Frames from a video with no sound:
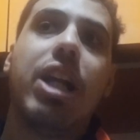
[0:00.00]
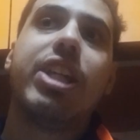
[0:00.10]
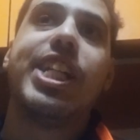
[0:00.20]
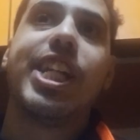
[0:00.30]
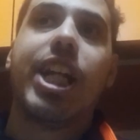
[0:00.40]
la
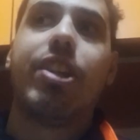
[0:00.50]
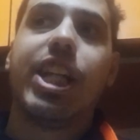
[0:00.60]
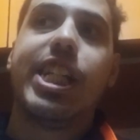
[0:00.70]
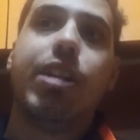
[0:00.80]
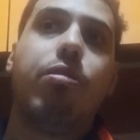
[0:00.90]
testa se la
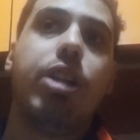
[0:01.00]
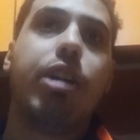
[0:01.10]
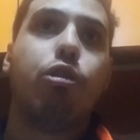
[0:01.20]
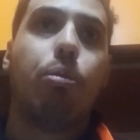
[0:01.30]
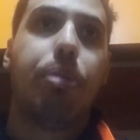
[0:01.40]
trascinano
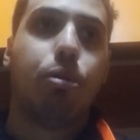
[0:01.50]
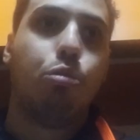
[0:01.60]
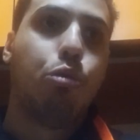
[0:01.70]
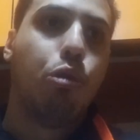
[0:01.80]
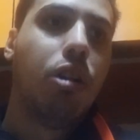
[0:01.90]
dietro per
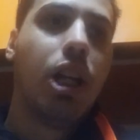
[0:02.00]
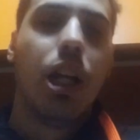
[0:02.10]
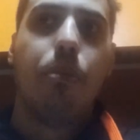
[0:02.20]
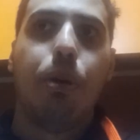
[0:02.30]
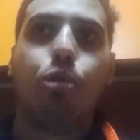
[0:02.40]
tutto,
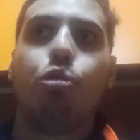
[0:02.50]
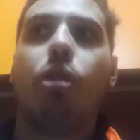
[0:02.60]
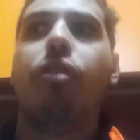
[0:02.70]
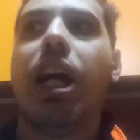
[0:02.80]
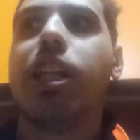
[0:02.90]
per tutto
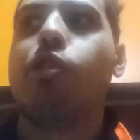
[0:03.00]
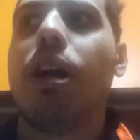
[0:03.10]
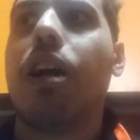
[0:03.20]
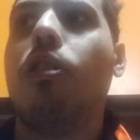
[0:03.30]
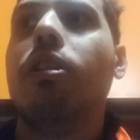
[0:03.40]
il viaggio,
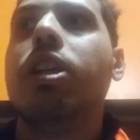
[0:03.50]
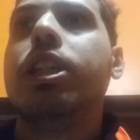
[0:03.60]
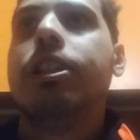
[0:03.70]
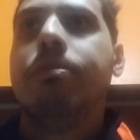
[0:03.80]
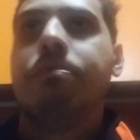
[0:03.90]
ecco.
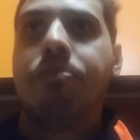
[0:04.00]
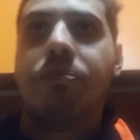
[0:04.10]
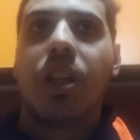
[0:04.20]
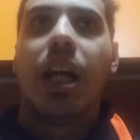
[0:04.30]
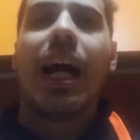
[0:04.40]

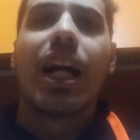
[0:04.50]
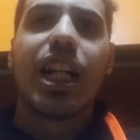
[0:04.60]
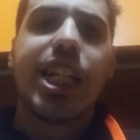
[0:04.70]
Anche